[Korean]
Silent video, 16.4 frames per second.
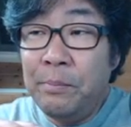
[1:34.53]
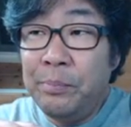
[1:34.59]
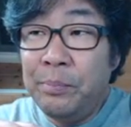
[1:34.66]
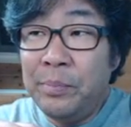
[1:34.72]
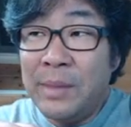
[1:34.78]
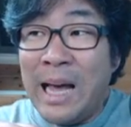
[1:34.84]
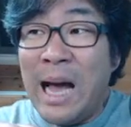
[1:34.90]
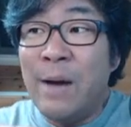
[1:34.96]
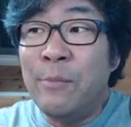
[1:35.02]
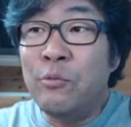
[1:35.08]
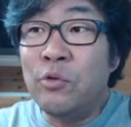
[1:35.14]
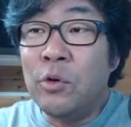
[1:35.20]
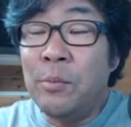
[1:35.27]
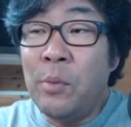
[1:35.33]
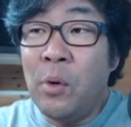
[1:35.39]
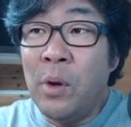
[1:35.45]

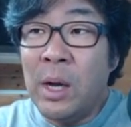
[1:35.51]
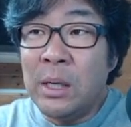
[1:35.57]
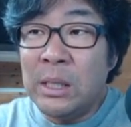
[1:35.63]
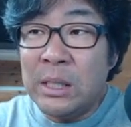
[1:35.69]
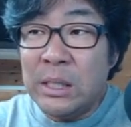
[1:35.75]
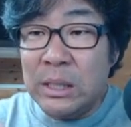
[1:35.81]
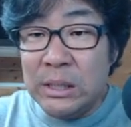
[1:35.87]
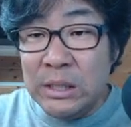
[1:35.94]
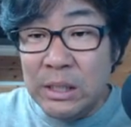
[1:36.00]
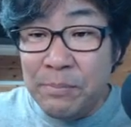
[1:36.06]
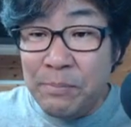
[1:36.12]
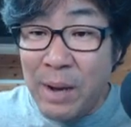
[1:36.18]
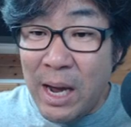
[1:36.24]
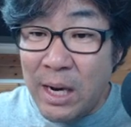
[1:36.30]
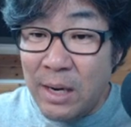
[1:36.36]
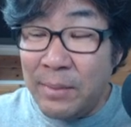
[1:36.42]
나무로 뭔가 큰
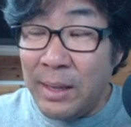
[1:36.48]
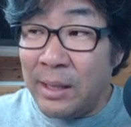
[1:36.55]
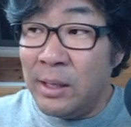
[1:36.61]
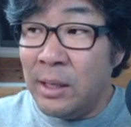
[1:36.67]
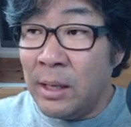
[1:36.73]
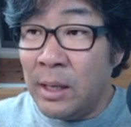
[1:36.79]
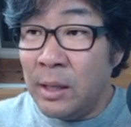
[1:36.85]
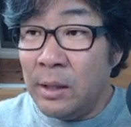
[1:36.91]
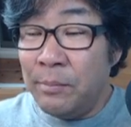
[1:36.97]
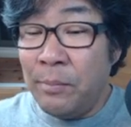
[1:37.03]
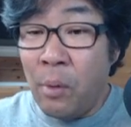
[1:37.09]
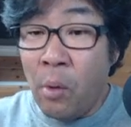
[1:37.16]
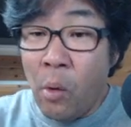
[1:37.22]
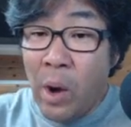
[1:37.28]
스판을 만들기에는